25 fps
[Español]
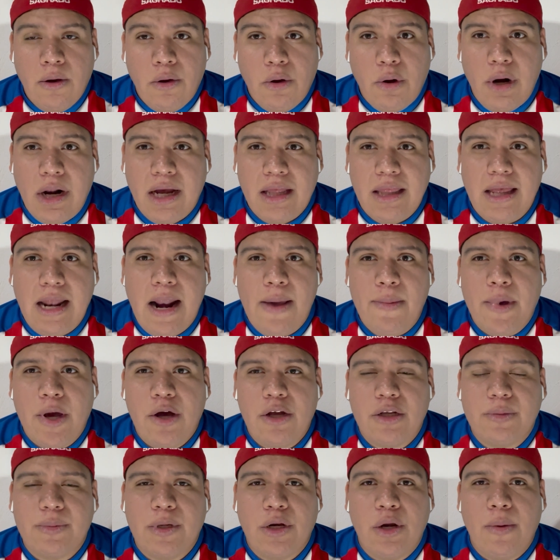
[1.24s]
Hola, ¿qué tal
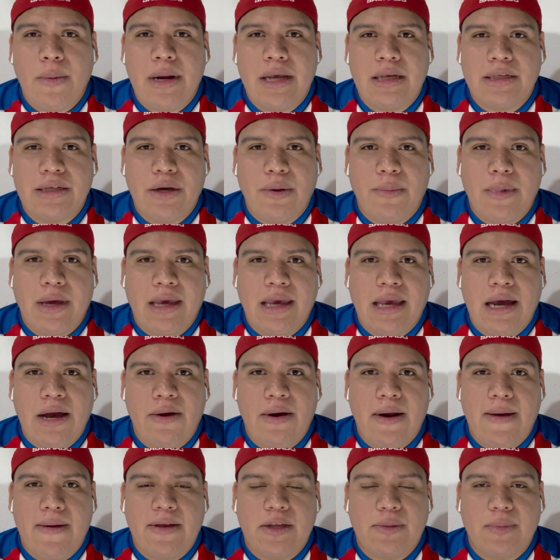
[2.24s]
amigos? Mi nombre es Diego Mejía,
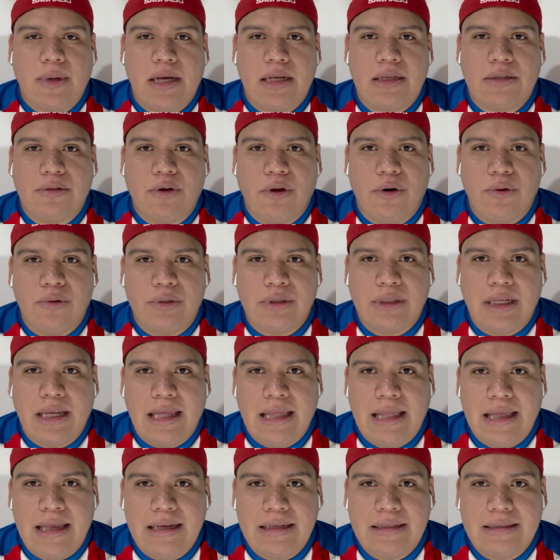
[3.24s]
una vez más con
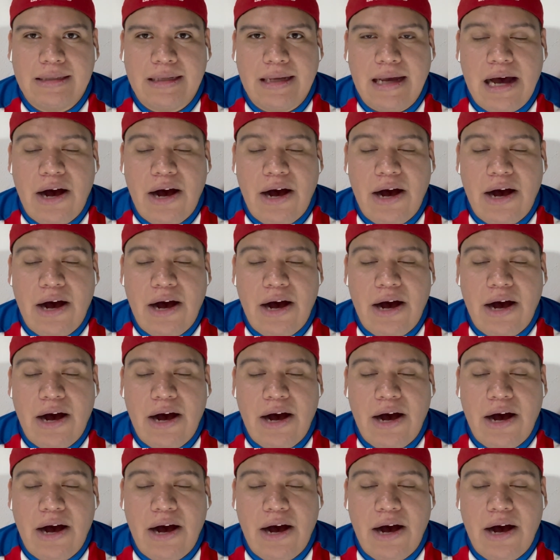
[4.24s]
ustedes.